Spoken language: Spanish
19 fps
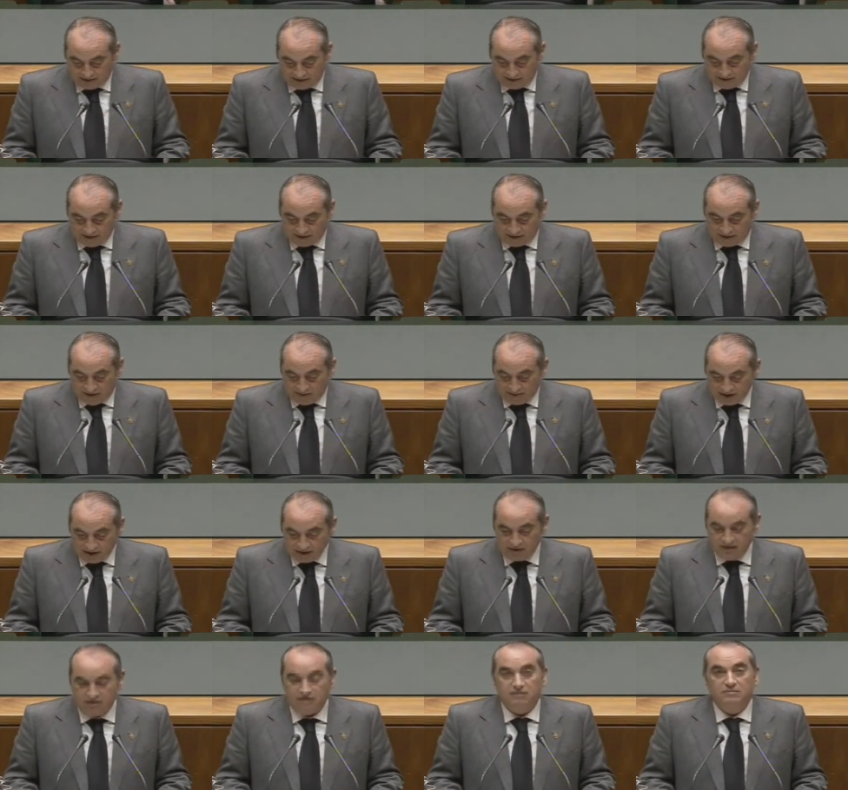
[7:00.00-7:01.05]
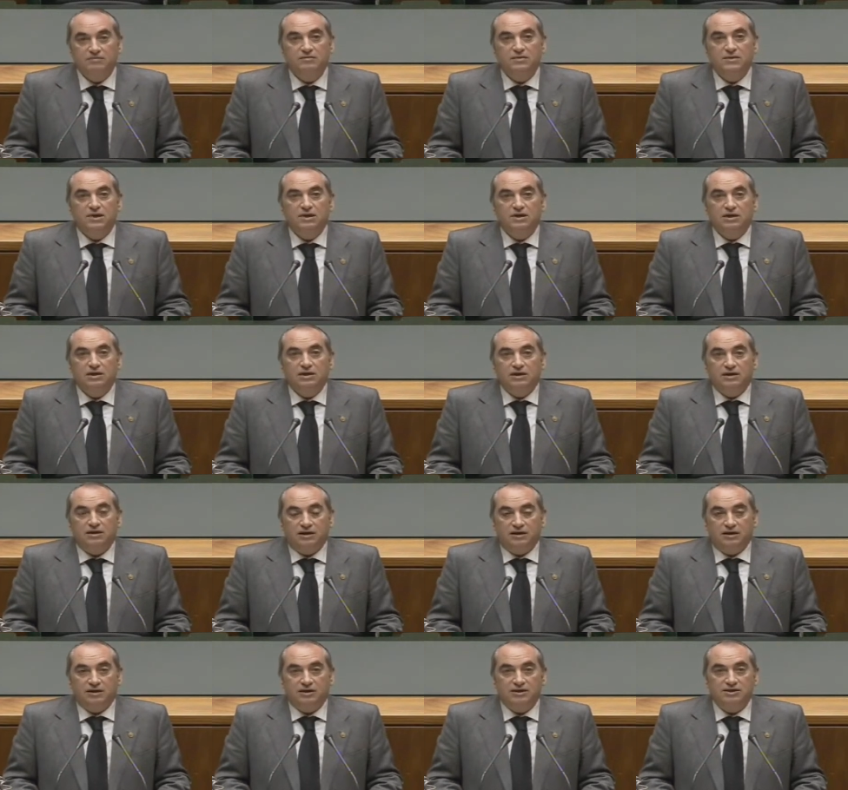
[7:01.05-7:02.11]
también
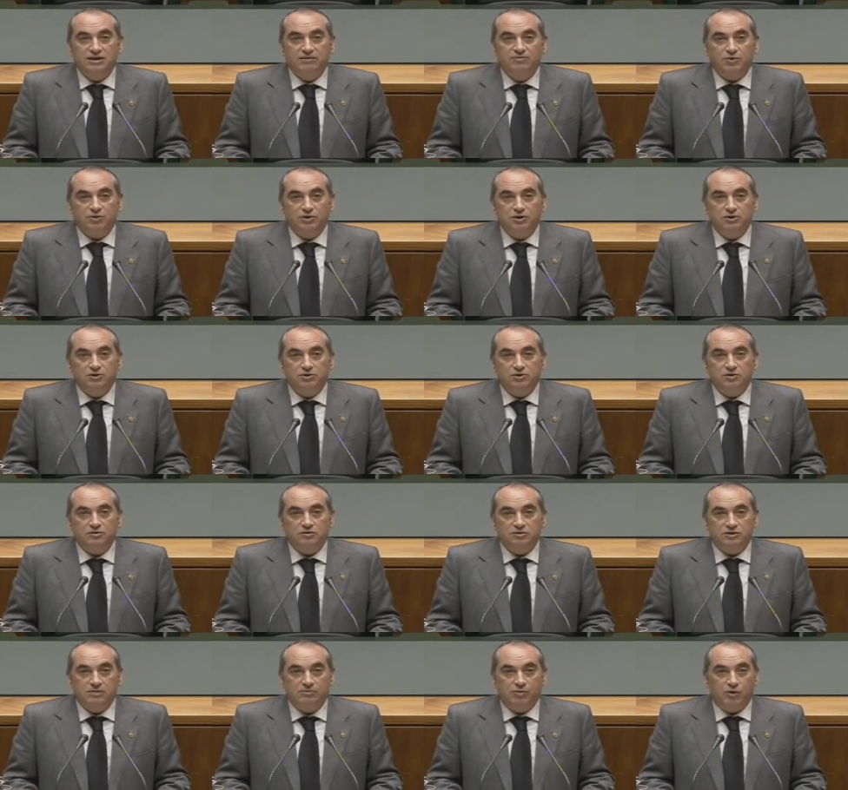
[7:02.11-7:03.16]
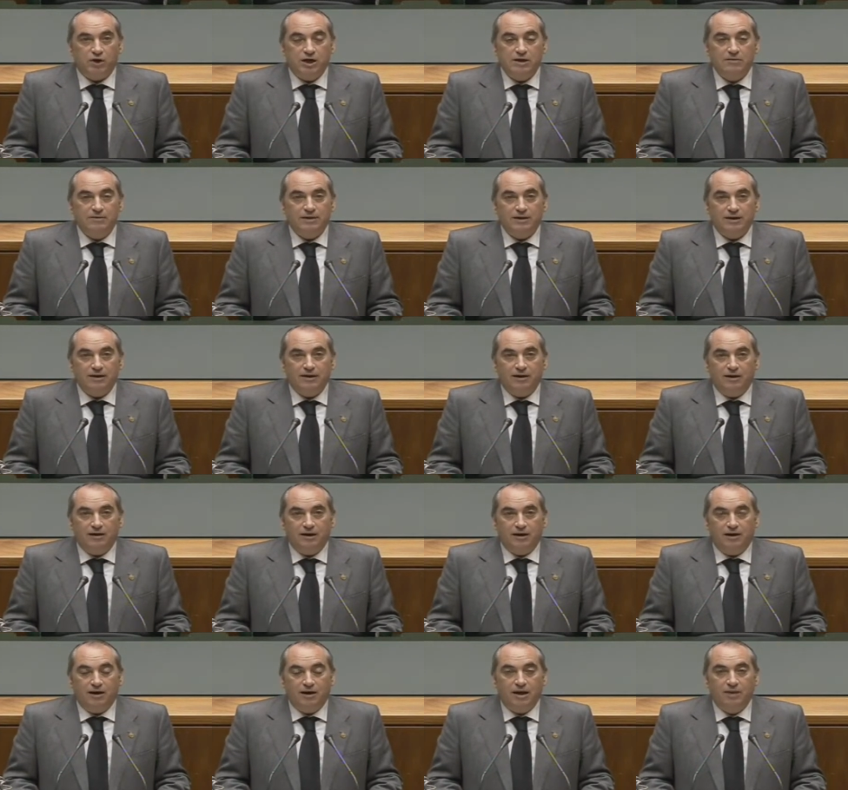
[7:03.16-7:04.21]
que este proyecto se podrá llevar
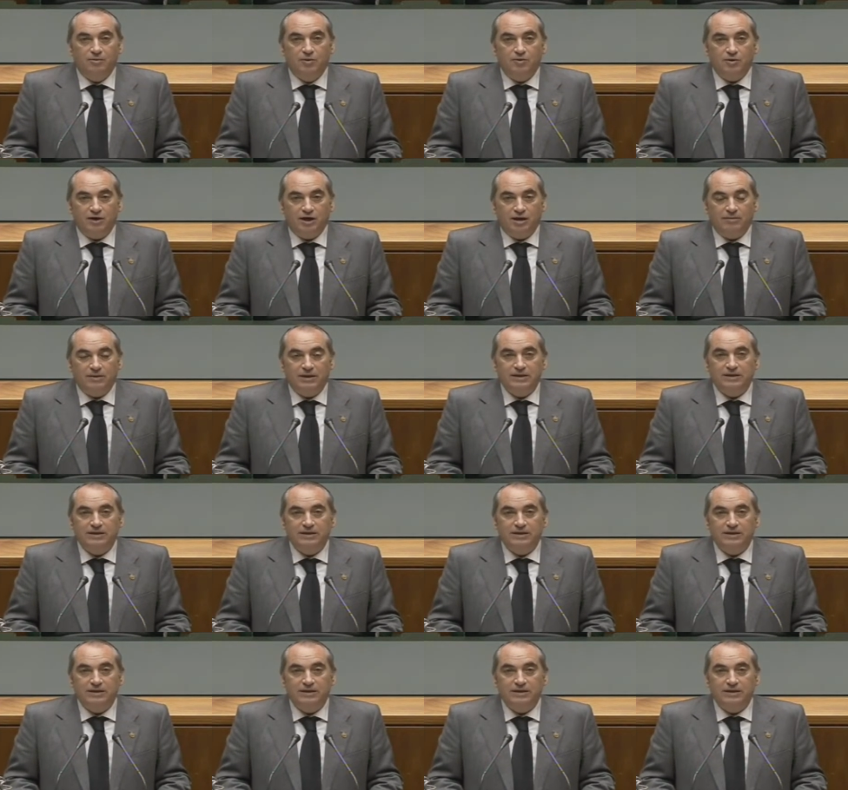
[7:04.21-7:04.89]
a, cabo en la medida de